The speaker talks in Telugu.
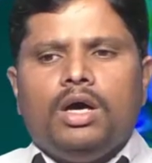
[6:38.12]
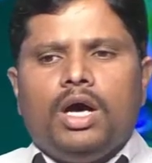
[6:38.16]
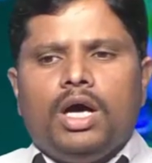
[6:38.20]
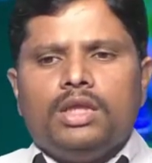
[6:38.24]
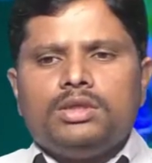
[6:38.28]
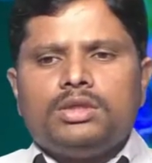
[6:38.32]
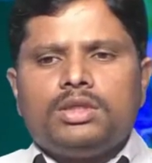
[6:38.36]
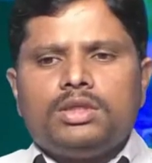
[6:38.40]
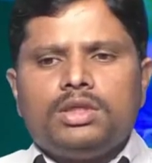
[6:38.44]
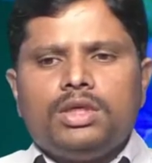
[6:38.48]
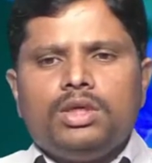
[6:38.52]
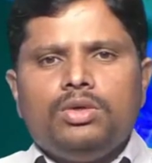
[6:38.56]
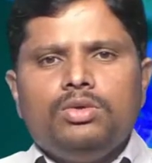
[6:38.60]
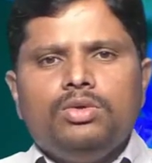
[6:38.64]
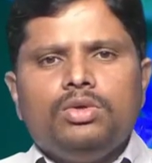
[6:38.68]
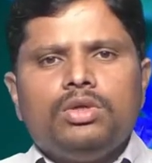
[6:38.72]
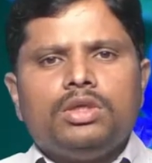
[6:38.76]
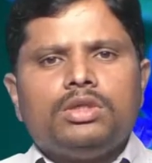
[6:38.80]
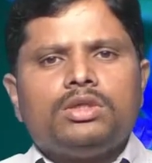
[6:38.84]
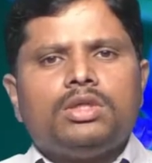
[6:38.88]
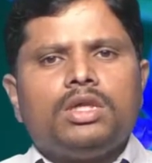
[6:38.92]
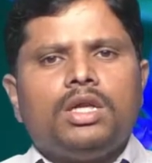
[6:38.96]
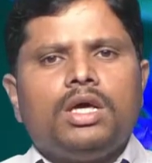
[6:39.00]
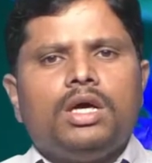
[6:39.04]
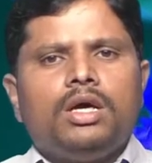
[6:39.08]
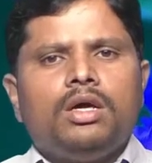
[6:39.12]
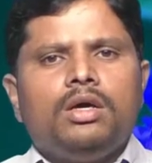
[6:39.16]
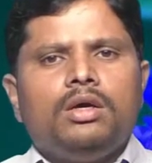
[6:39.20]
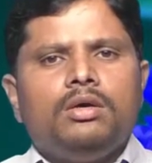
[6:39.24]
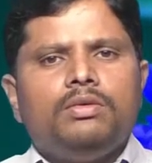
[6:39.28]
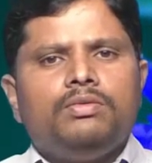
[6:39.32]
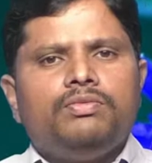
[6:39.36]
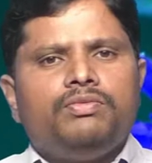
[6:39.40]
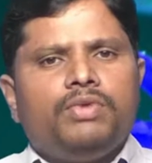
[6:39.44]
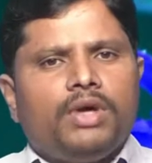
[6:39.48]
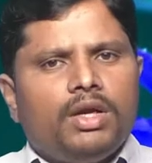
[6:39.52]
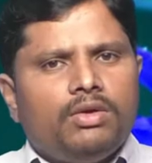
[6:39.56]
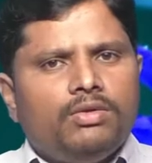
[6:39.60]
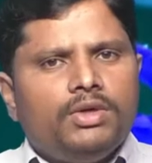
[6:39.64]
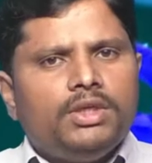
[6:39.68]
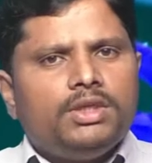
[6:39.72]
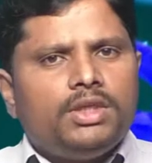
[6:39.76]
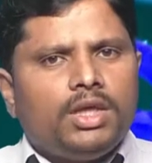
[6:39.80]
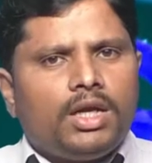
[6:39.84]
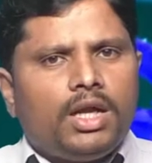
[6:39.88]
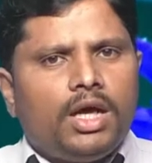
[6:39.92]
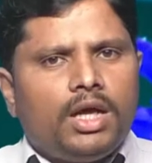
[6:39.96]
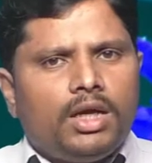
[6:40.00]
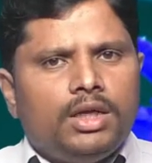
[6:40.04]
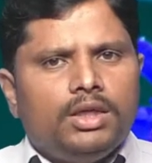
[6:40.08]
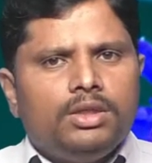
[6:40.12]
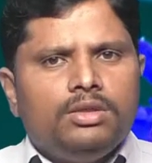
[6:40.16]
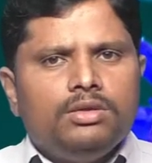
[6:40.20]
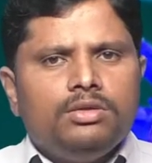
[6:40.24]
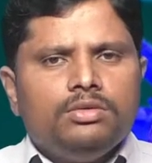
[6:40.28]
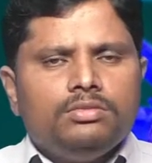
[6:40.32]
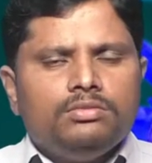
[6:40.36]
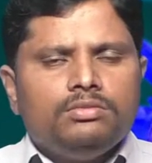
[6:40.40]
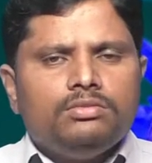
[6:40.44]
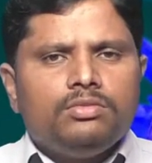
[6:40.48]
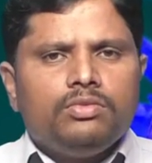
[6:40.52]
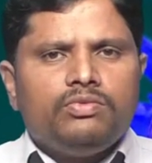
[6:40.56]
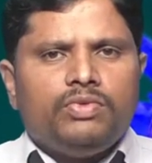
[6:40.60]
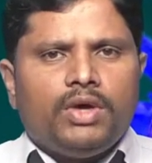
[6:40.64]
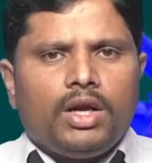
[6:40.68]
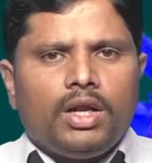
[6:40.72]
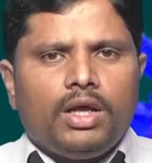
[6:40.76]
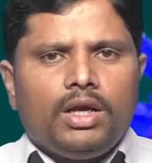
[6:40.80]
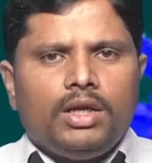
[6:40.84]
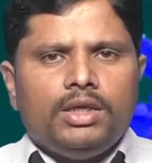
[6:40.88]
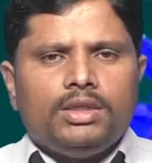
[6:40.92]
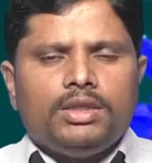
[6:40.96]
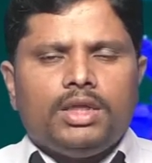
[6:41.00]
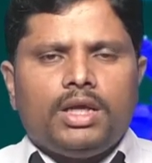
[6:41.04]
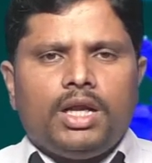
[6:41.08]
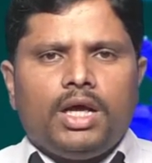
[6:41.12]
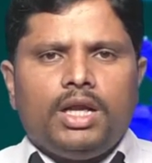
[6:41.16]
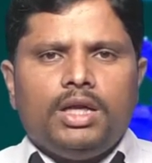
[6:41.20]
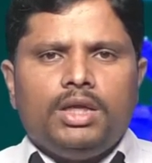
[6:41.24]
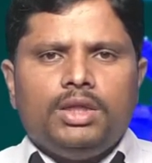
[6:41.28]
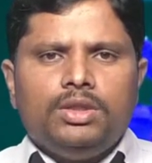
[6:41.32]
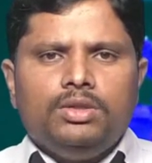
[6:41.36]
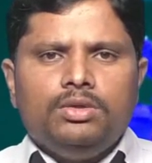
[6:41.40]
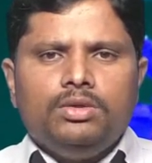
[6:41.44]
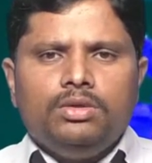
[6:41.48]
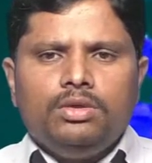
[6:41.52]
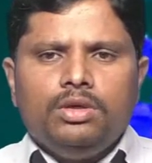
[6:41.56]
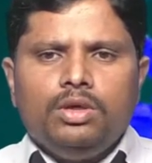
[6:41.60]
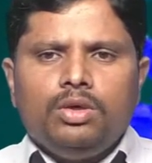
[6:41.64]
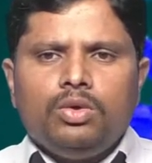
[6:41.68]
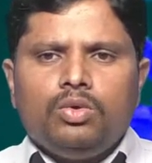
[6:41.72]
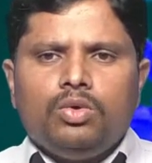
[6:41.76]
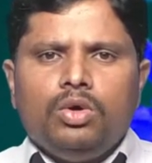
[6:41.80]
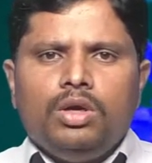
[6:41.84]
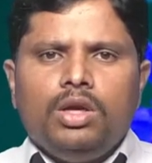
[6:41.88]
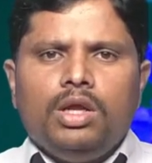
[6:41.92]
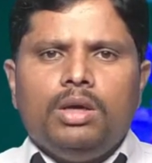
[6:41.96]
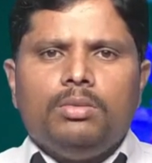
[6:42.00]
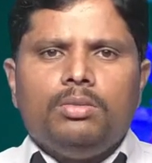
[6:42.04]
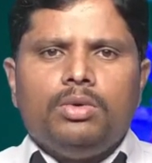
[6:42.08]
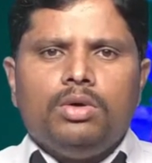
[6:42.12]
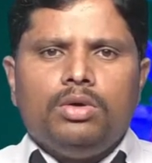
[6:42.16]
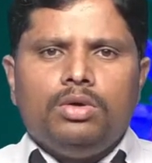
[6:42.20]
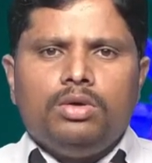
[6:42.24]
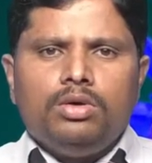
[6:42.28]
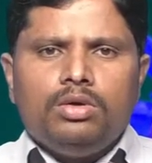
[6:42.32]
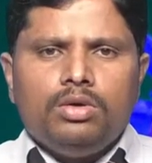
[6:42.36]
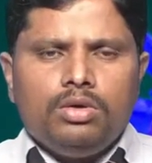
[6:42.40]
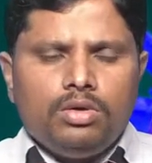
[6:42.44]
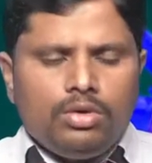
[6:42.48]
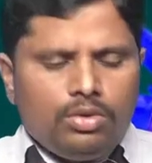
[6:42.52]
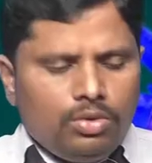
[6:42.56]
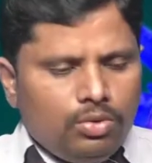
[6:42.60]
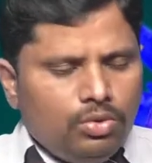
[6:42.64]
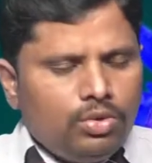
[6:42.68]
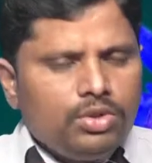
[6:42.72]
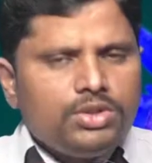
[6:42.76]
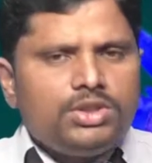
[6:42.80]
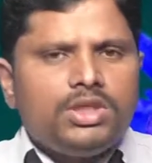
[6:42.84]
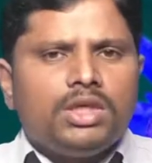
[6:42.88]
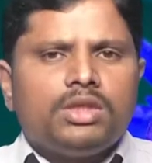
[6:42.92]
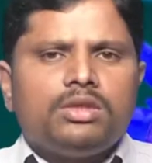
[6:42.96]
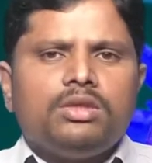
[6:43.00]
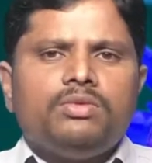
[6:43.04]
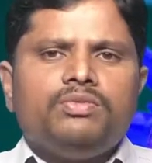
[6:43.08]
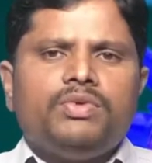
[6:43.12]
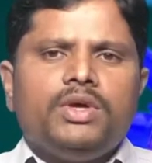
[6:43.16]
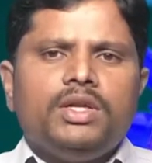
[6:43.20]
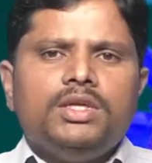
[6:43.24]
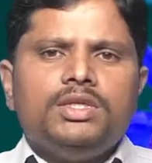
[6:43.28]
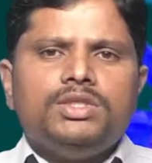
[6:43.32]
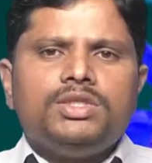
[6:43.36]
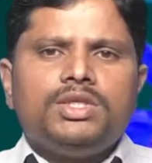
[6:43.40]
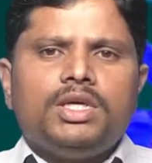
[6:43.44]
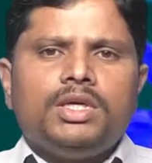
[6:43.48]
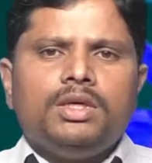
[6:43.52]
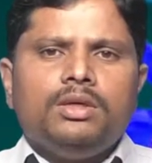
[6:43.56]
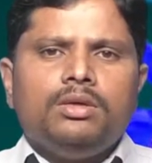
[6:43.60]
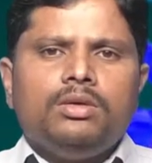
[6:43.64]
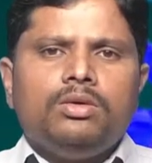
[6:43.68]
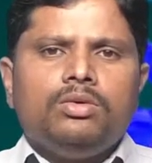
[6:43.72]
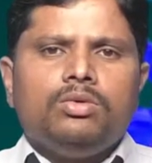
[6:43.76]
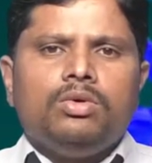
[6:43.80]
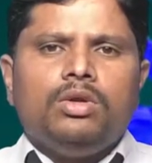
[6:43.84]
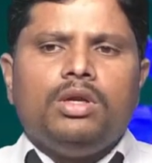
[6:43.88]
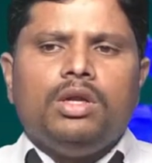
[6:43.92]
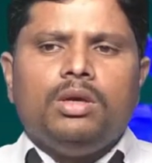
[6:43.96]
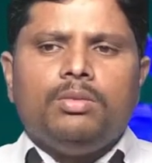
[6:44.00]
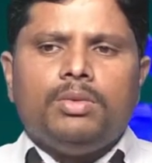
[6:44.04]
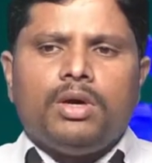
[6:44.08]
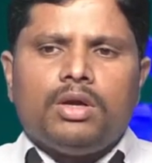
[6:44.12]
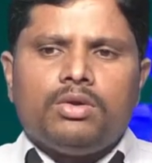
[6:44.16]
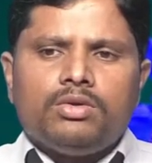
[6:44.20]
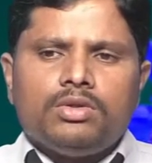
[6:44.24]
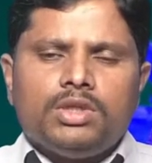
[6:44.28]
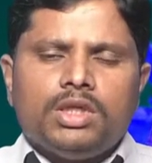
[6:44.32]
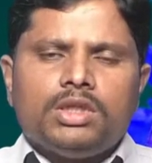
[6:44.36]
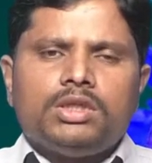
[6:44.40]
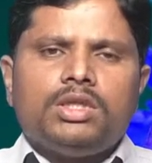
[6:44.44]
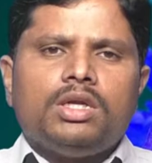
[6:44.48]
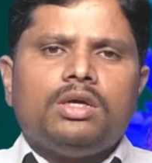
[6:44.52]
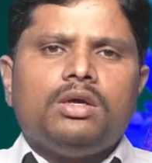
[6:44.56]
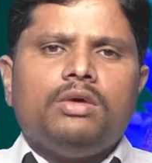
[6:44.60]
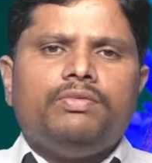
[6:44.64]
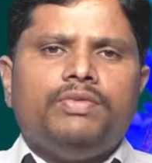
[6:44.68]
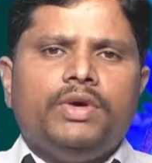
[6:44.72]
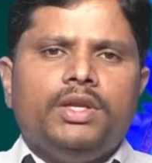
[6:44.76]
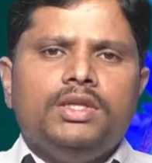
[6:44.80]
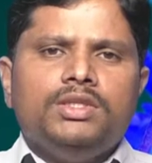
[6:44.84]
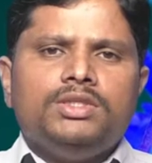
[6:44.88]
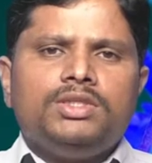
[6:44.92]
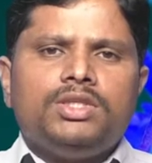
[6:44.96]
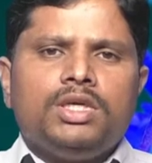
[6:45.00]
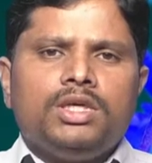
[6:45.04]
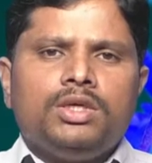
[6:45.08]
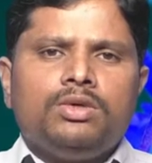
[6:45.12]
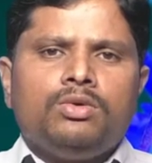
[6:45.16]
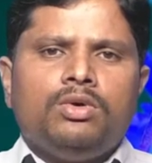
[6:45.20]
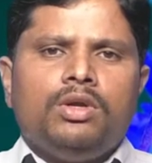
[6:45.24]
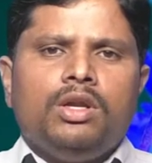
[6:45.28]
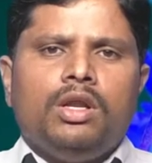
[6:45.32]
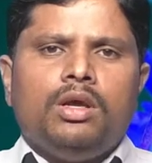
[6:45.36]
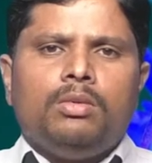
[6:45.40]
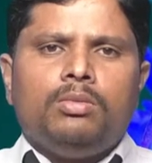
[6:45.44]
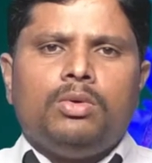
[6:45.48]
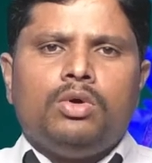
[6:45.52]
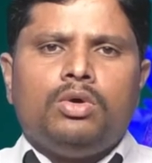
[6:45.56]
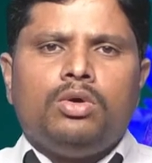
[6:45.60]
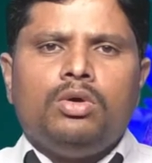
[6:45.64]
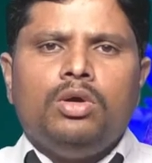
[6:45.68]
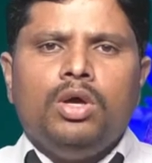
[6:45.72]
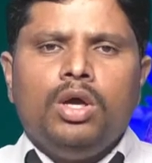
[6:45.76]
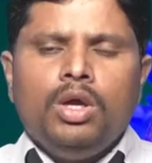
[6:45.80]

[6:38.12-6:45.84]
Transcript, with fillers: అంతటా నూరంతల ఫలం అయితే రాలేదు ఫలాలు అయితే రాలేదు కొన్నేమో నూరు శాతం ఫలించాయి కొన్నేమో అరవదంతలుగా ఫలించాయి కొన్నేమో